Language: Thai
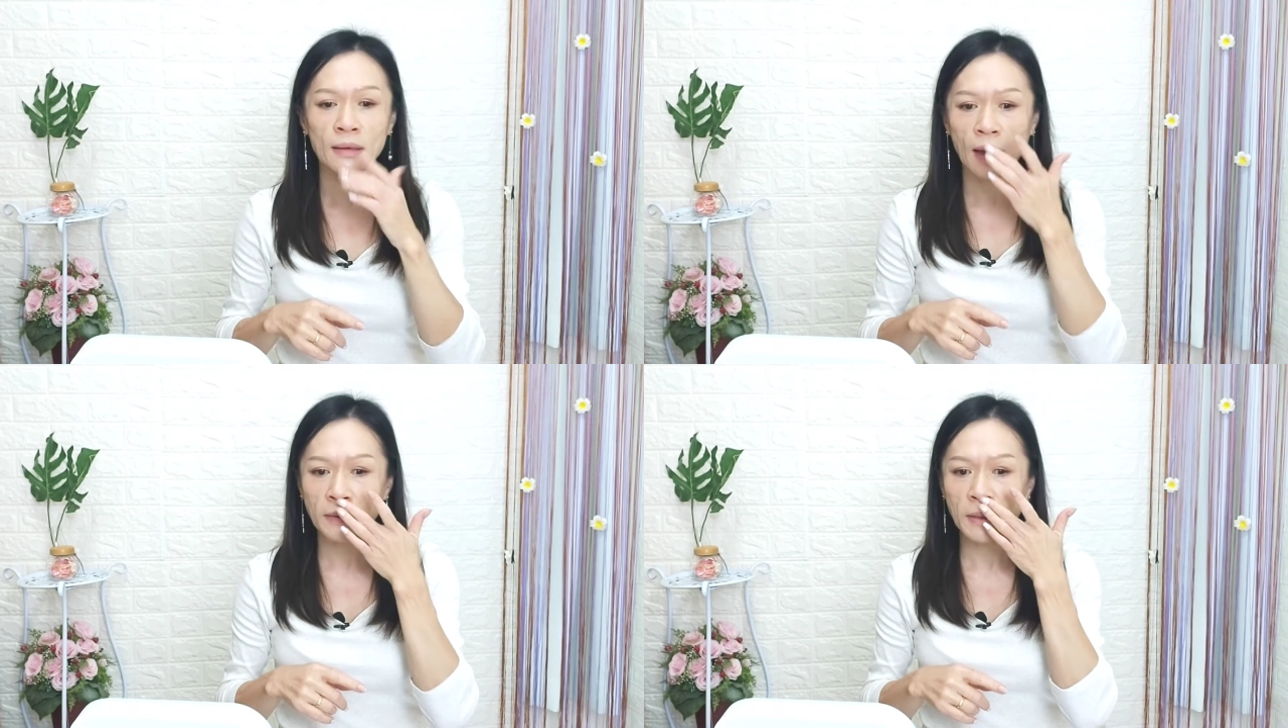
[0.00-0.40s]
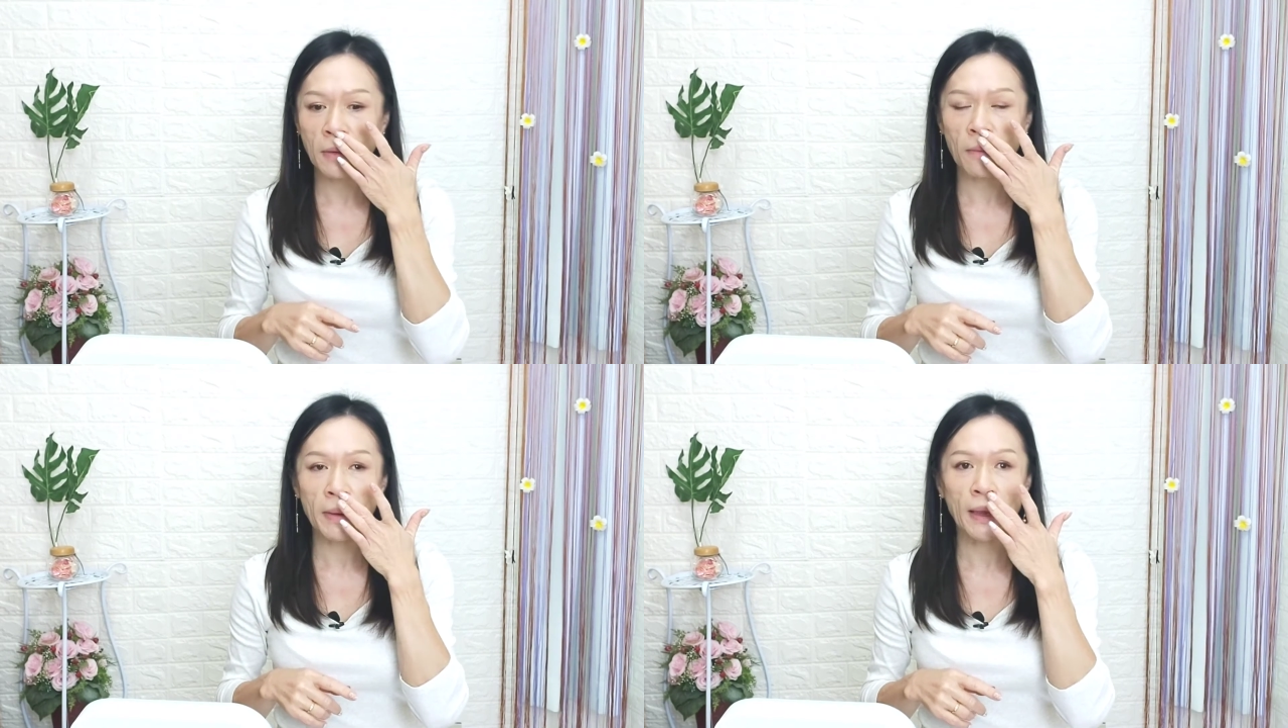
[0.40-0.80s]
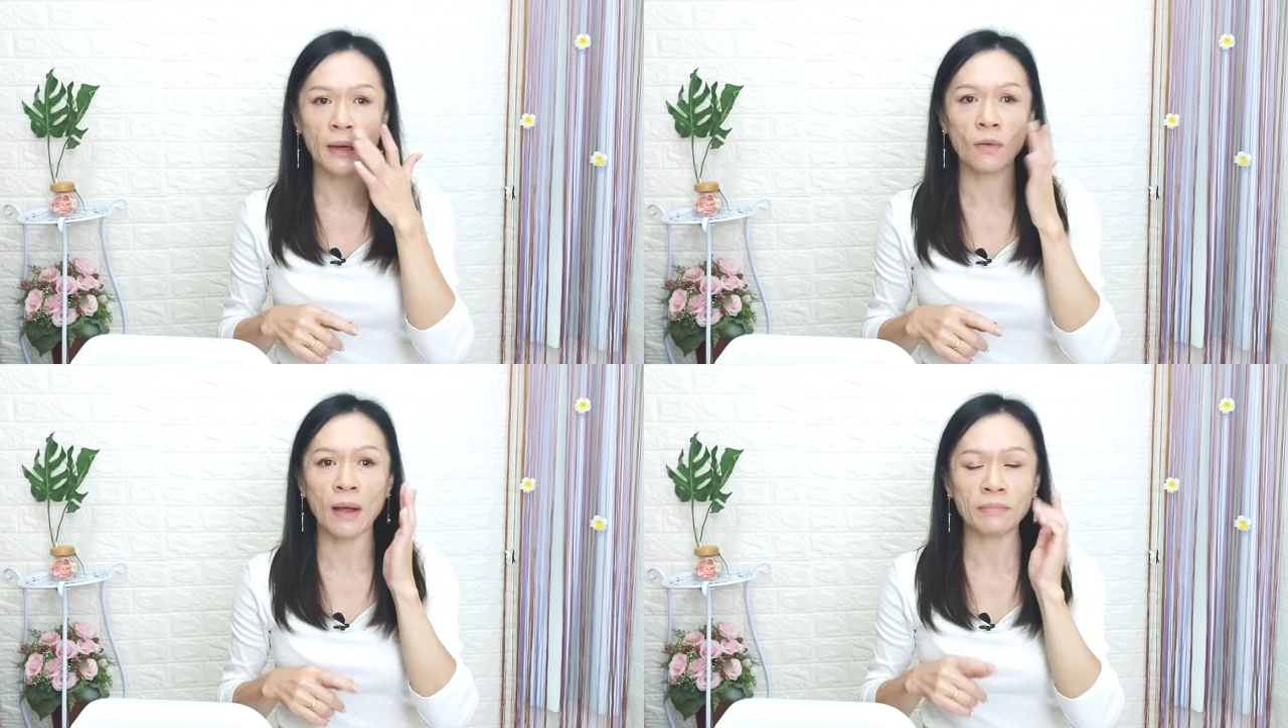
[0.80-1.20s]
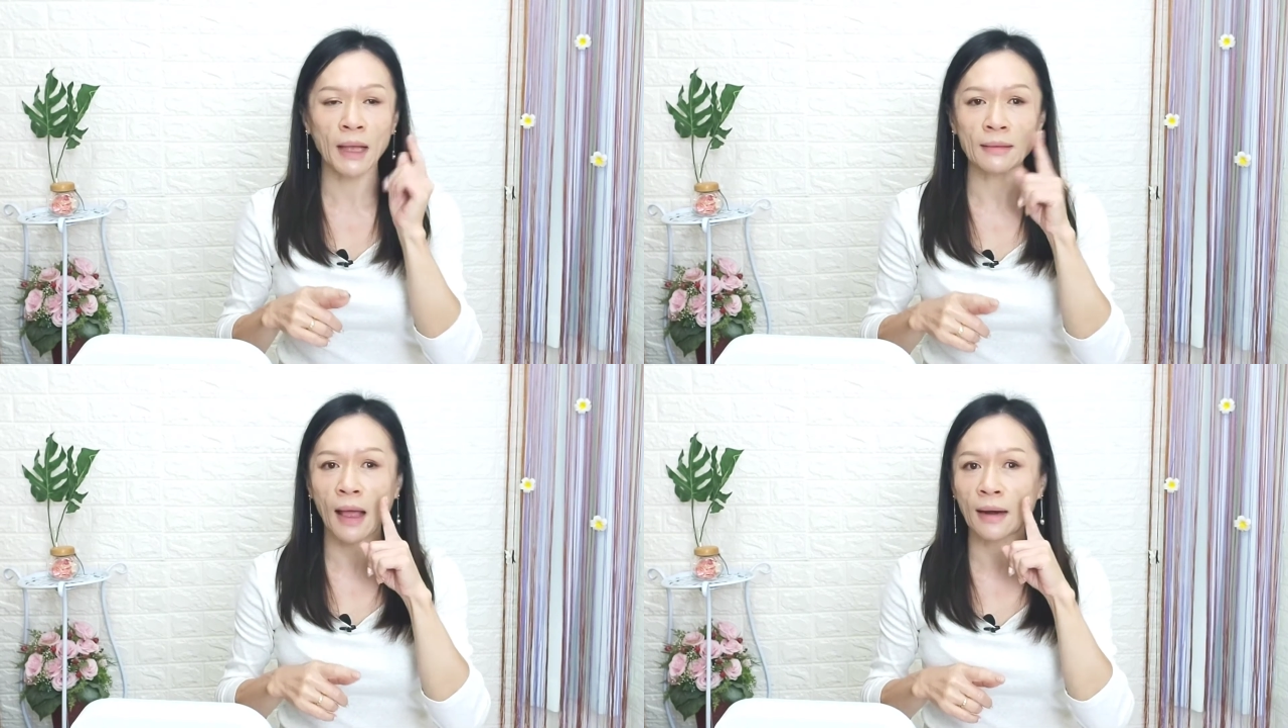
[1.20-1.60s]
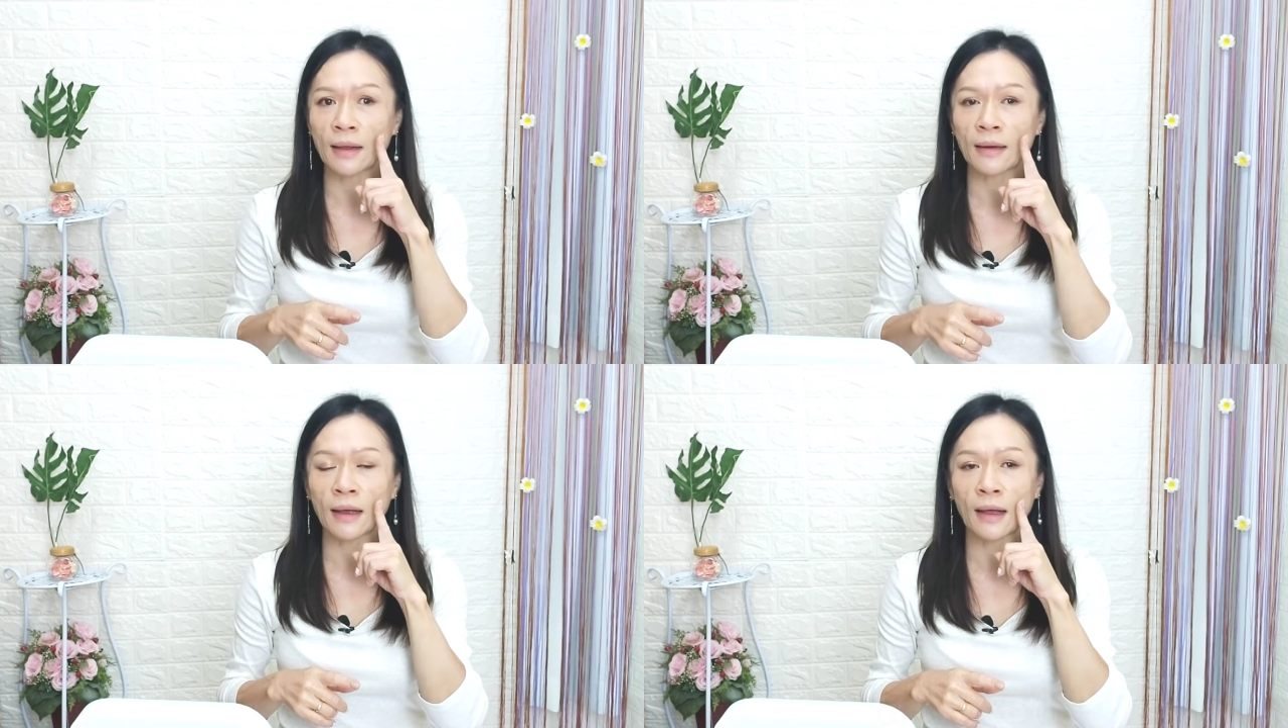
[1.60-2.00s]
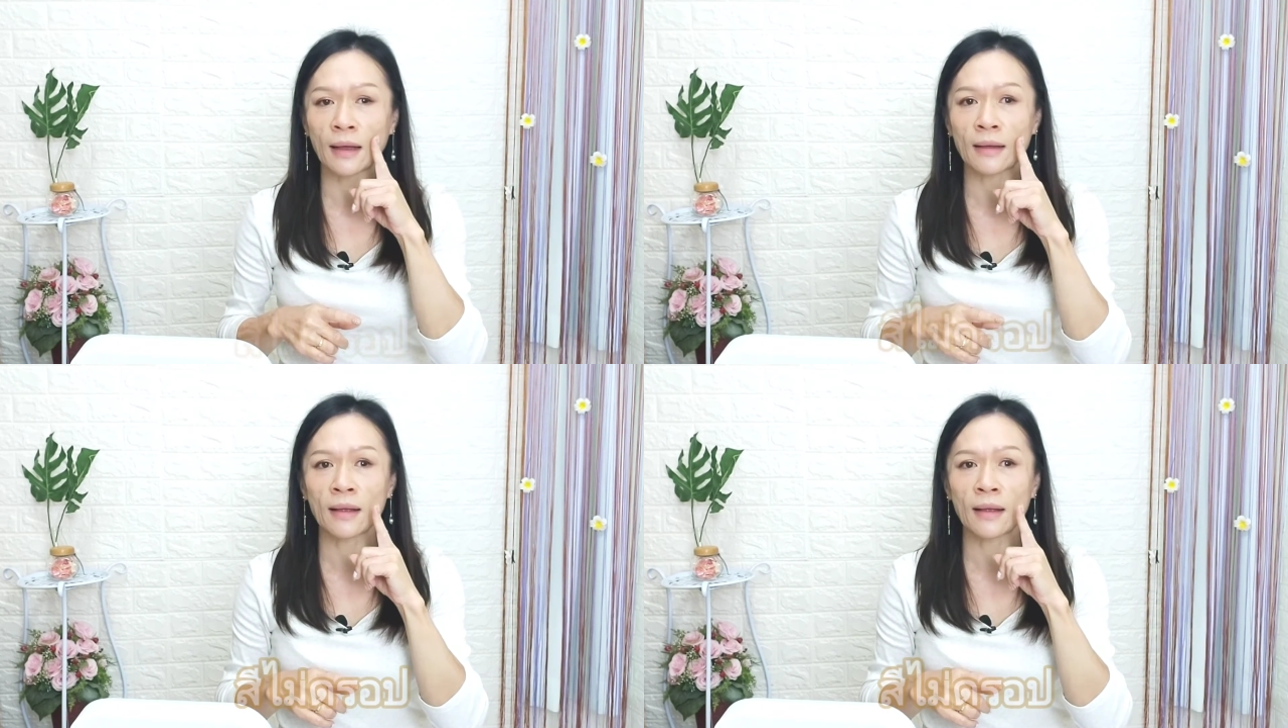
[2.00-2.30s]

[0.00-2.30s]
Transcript: แทบจะมองไม่เห็นความแตกต่างเลยนะคะ